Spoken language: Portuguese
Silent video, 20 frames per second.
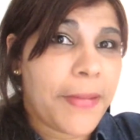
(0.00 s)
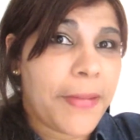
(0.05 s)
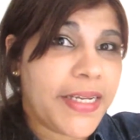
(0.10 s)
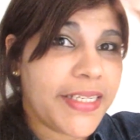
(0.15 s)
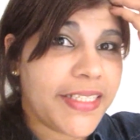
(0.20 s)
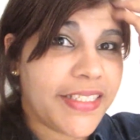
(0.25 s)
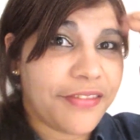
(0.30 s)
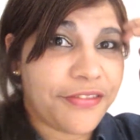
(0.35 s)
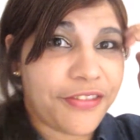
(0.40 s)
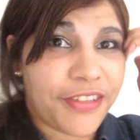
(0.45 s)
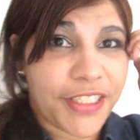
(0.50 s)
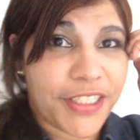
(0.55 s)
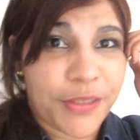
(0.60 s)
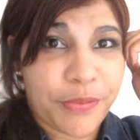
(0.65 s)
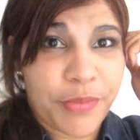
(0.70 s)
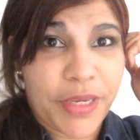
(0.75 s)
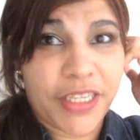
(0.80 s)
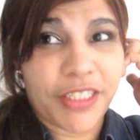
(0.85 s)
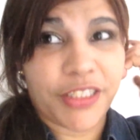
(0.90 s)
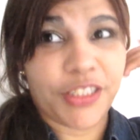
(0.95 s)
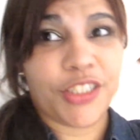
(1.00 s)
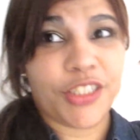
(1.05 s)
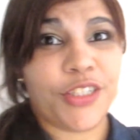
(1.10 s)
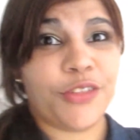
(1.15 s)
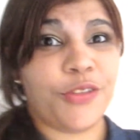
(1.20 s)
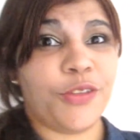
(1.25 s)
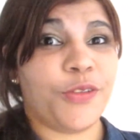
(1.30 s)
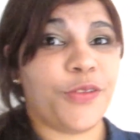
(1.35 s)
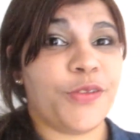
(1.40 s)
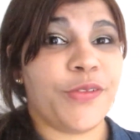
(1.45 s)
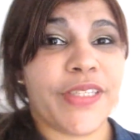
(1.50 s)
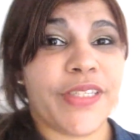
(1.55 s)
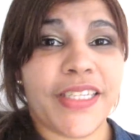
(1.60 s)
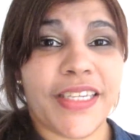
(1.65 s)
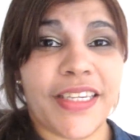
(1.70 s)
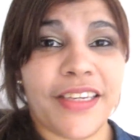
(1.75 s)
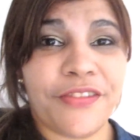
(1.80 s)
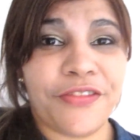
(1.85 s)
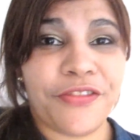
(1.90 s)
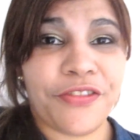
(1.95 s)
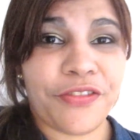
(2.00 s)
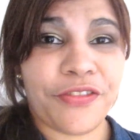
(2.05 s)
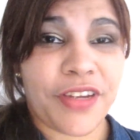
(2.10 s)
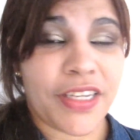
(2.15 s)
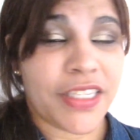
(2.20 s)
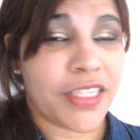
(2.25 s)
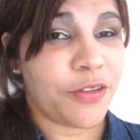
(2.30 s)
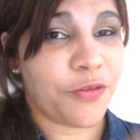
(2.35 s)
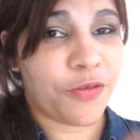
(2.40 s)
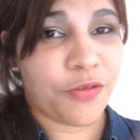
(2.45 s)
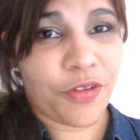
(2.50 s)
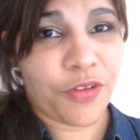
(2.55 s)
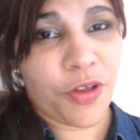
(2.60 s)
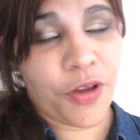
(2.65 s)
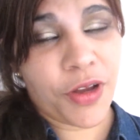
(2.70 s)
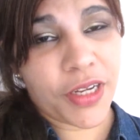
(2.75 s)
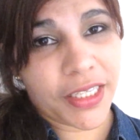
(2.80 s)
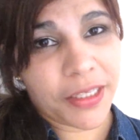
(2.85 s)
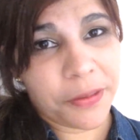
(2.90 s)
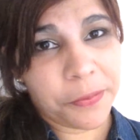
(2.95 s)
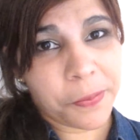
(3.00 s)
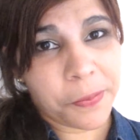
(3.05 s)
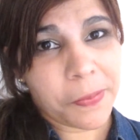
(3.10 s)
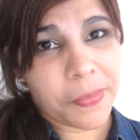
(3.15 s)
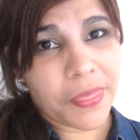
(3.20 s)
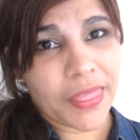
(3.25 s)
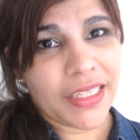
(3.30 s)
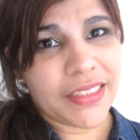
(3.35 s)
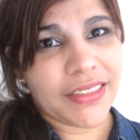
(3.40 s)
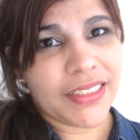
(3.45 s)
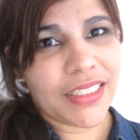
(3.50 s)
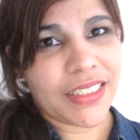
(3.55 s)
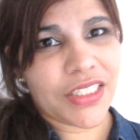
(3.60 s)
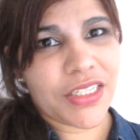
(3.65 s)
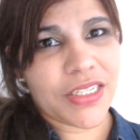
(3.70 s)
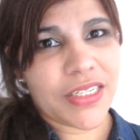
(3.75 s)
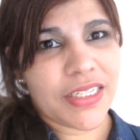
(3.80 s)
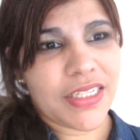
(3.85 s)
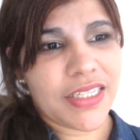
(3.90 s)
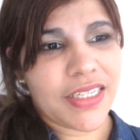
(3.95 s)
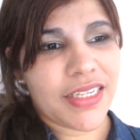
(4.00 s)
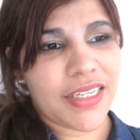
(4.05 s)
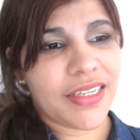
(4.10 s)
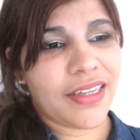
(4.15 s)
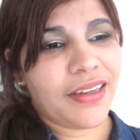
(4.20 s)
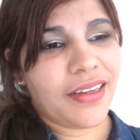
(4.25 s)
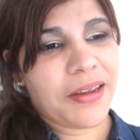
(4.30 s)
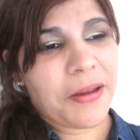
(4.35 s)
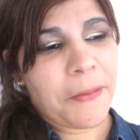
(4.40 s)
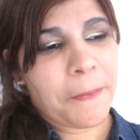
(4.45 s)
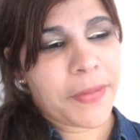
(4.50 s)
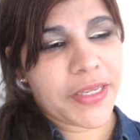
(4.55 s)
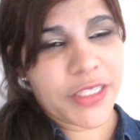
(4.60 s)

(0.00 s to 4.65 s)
mas infelizmente eu não consegui fazer um vlog neste dia,